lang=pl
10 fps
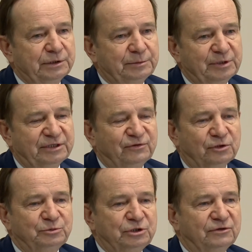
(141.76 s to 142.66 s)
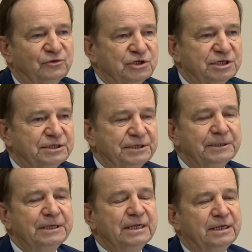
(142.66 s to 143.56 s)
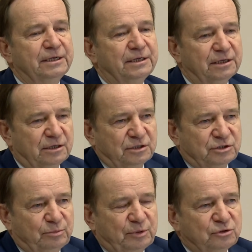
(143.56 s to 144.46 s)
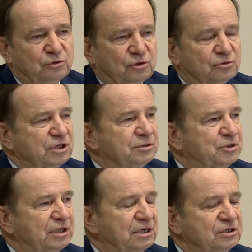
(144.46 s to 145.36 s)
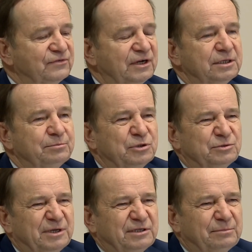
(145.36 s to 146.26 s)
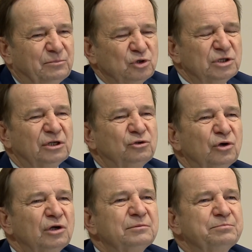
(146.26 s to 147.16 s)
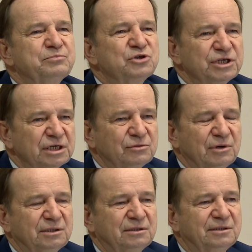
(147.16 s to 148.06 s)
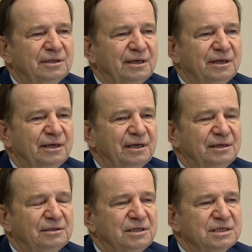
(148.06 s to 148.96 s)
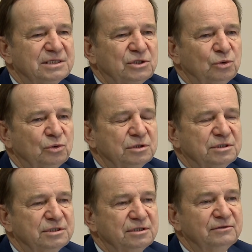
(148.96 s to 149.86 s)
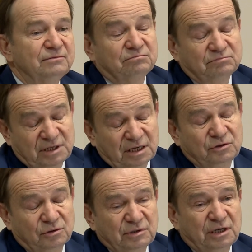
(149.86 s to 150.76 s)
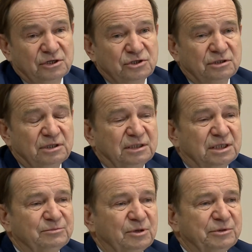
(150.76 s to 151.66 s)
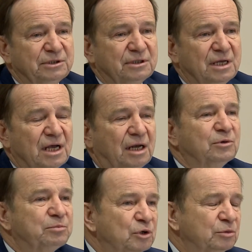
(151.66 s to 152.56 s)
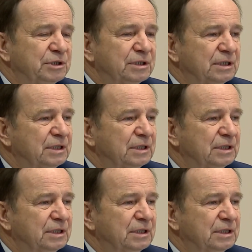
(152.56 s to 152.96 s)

e, Platformy Nowoczesnej, e, żeby po prostu tą rzecz przeanalizowali. Proszę Państwa, można ten przykład tej destrukcji, tak ją należy na ten moment, albo próby